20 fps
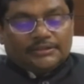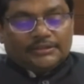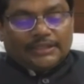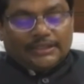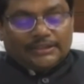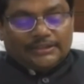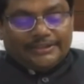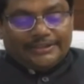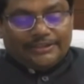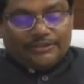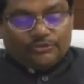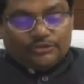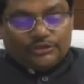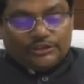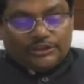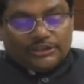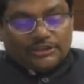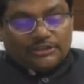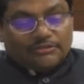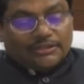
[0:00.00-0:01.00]
साथ ही
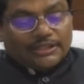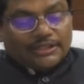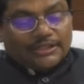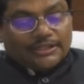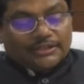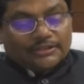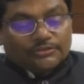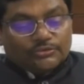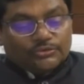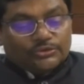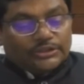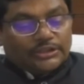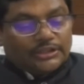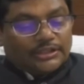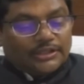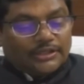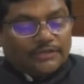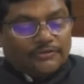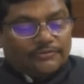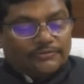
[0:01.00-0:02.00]
उसी के द्वारा एक दूसरा
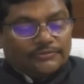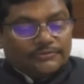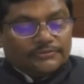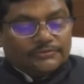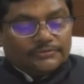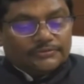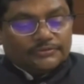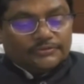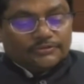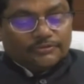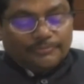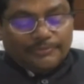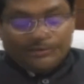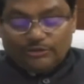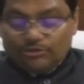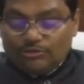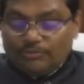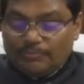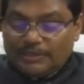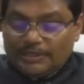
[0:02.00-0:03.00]
गांव जो
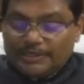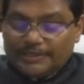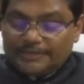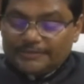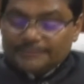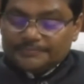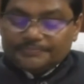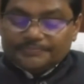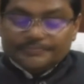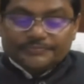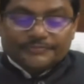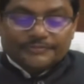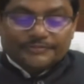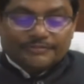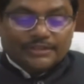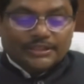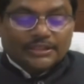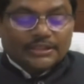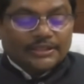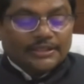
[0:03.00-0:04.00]
बेदूपार है
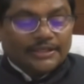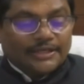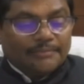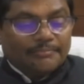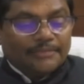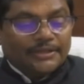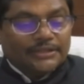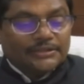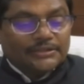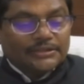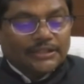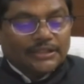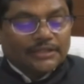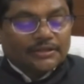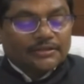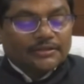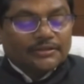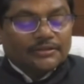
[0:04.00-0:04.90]
वहाँ के रामनाथ साह